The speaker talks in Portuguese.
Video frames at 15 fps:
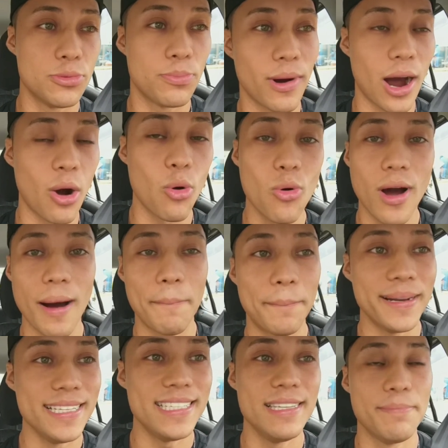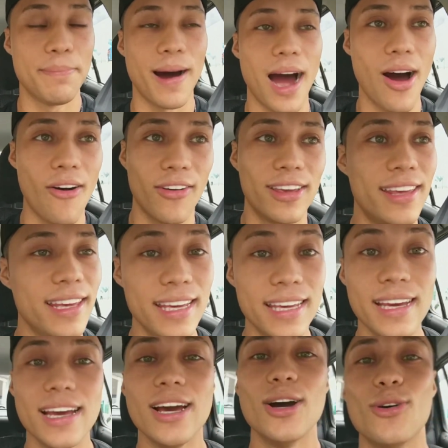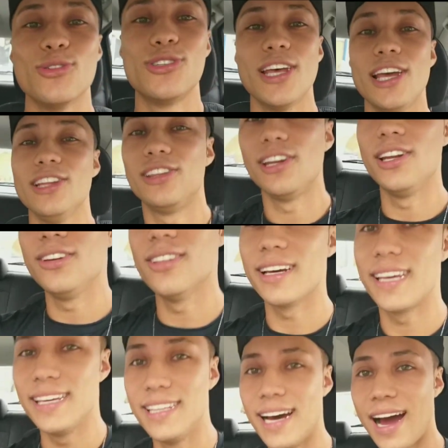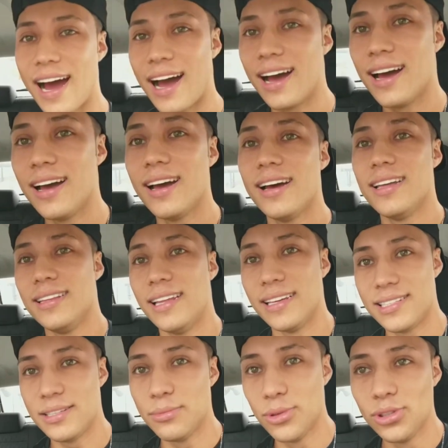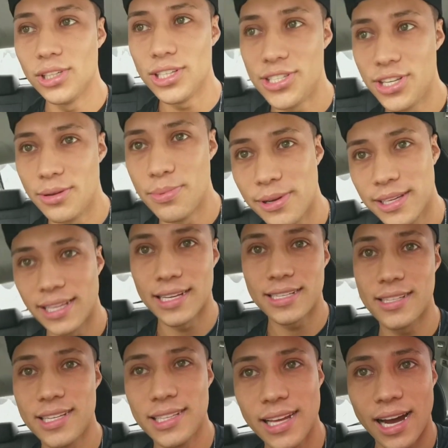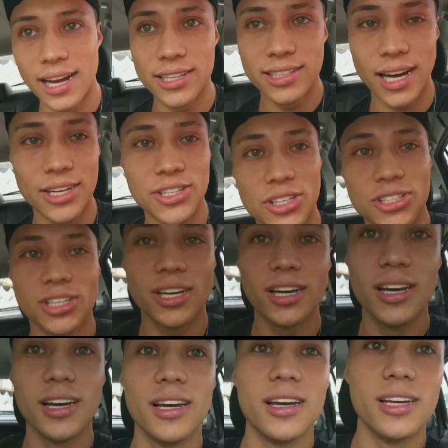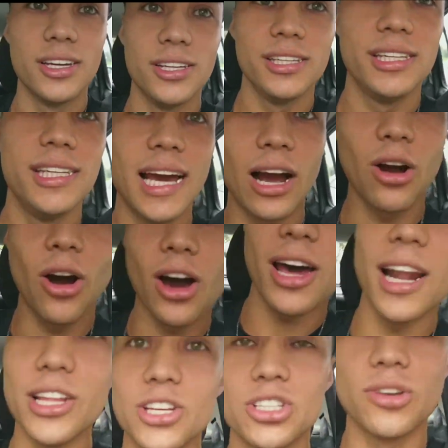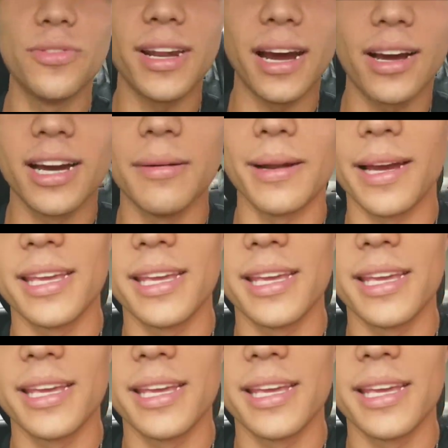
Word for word: Tipo, a rua principal aqui, o centrinho daqui da, desse município, aqui dessa cidade, tá, gente? E agora, deixa eu virar a câmera